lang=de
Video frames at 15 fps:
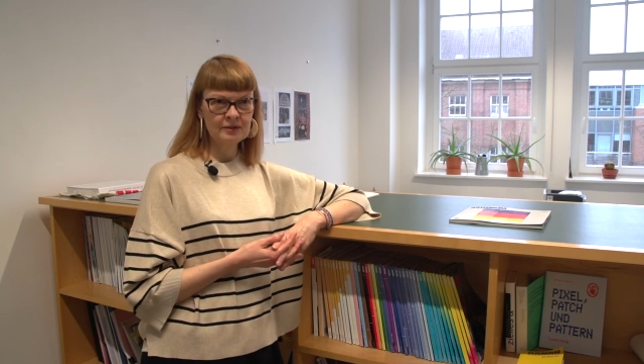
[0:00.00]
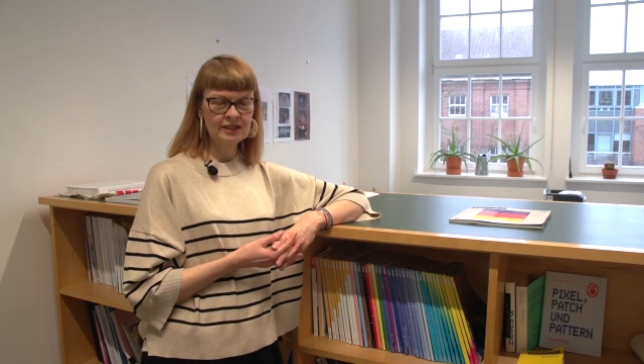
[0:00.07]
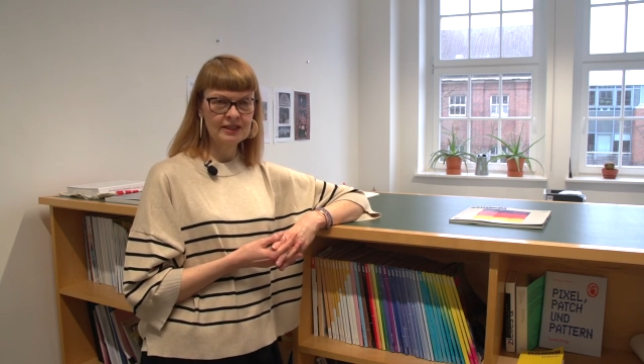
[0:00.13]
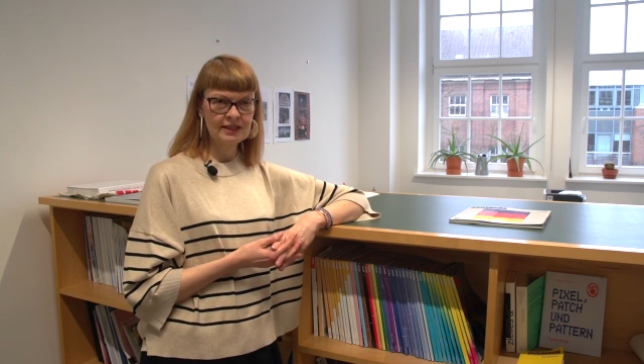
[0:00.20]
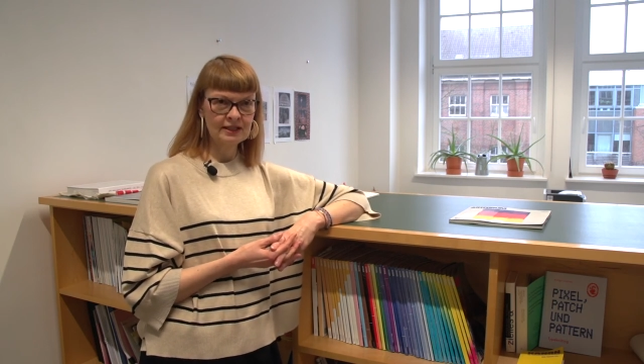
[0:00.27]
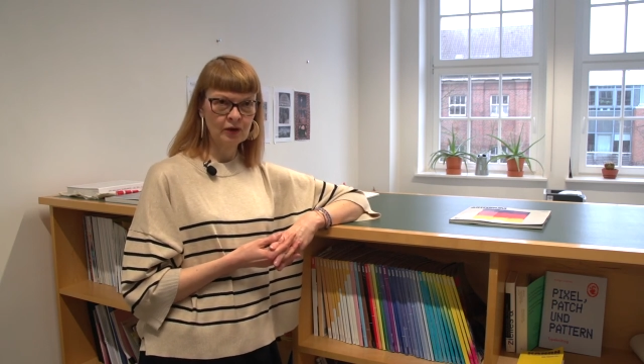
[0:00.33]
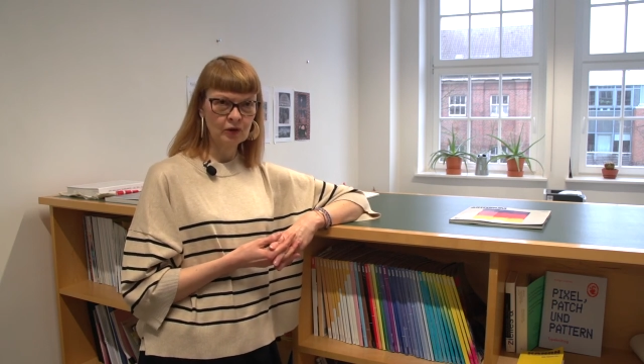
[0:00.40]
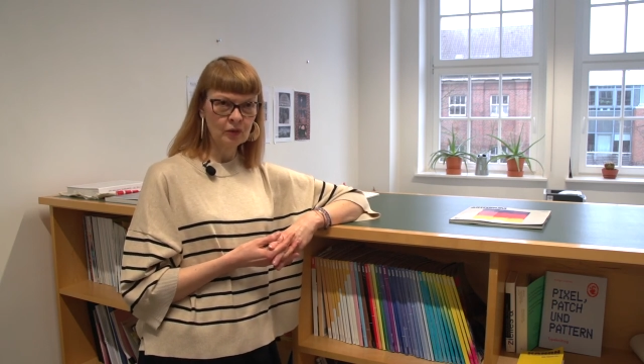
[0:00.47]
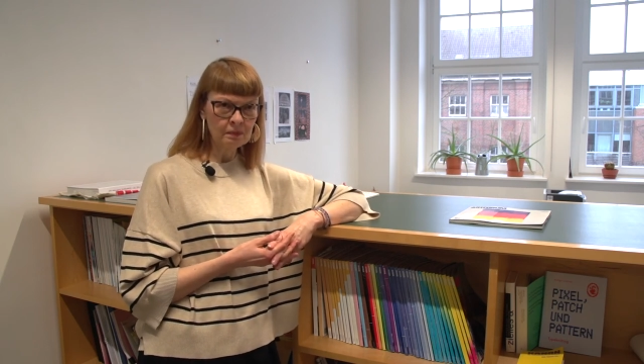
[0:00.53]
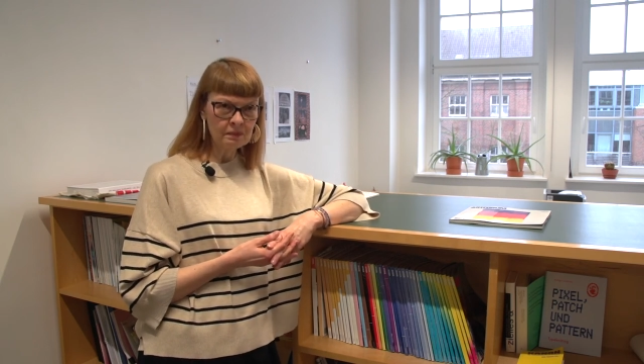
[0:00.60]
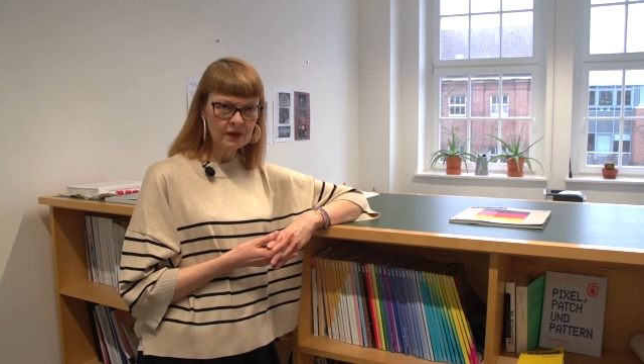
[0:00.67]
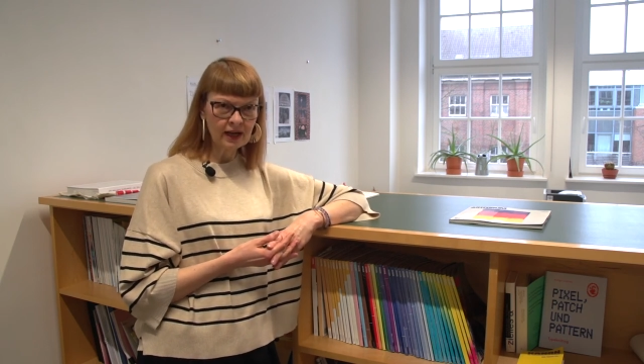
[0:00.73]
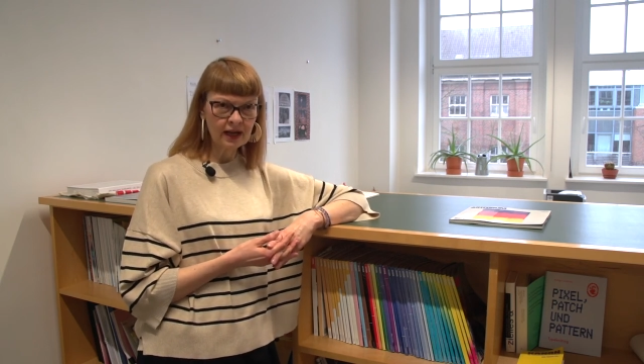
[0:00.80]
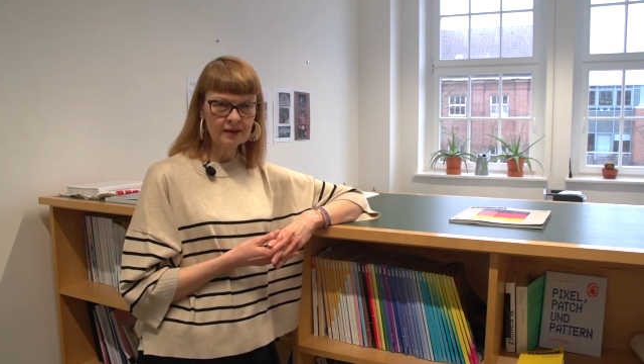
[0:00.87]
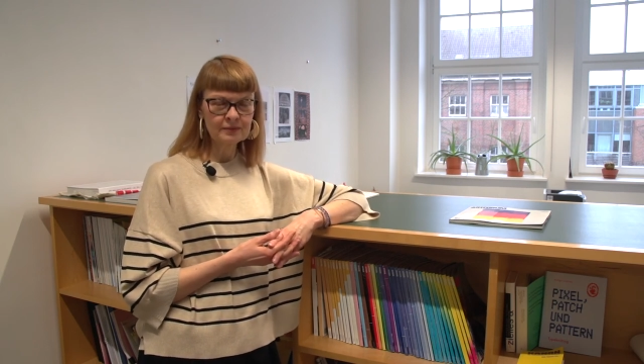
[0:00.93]
Bettina
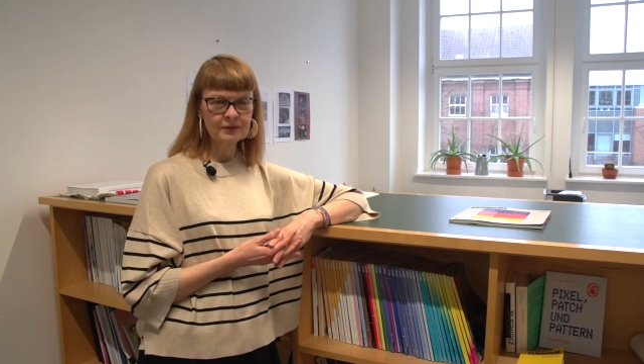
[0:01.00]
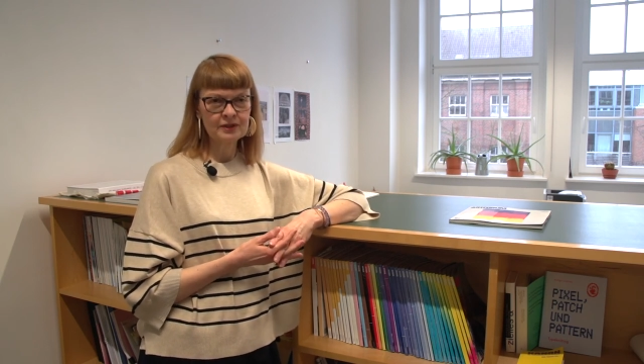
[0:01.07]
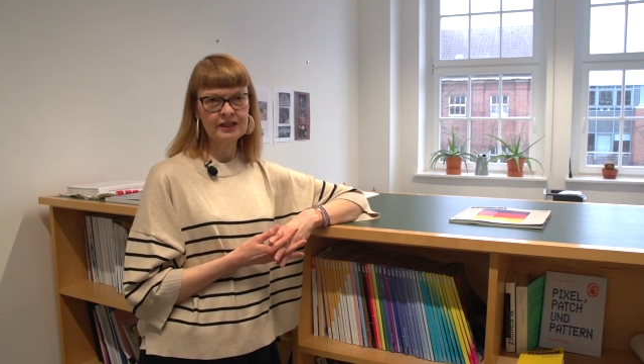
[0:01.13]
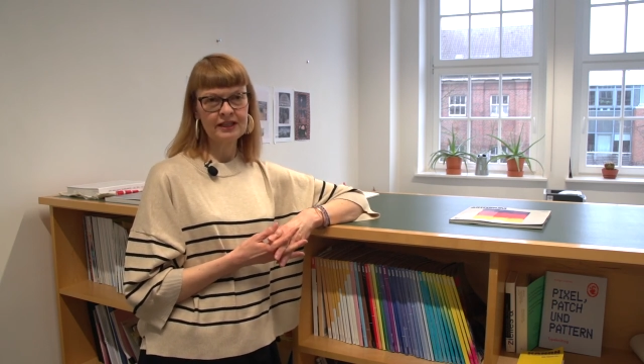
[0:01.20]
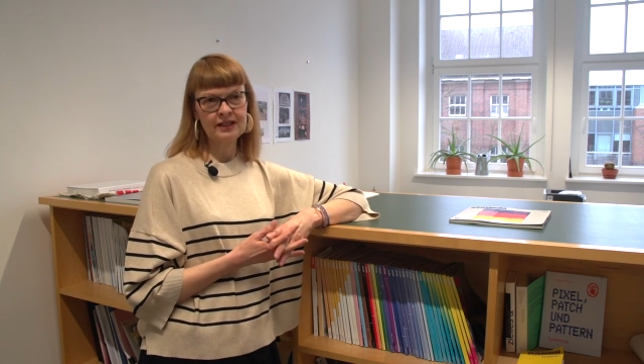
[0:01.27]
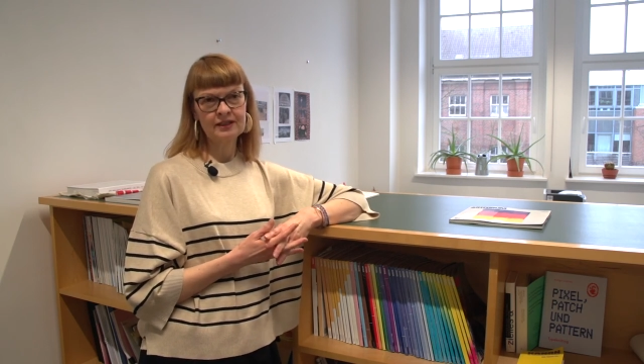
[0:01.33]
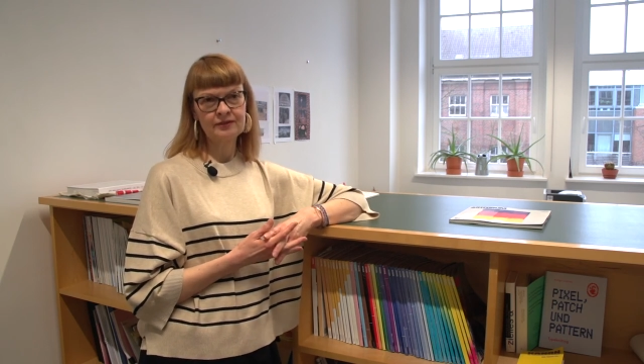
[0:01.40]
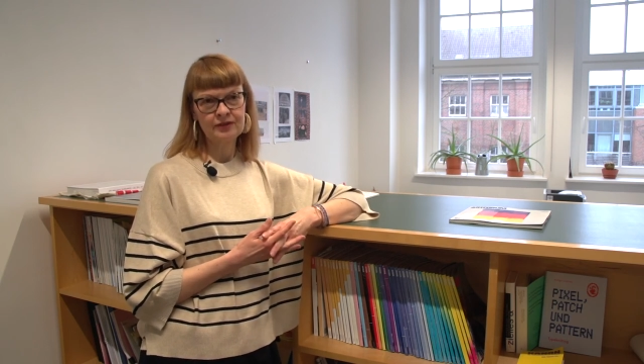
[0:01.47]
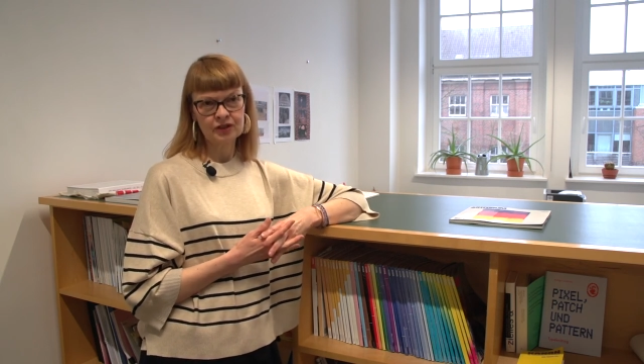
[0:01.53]
Uppenkampf und ich,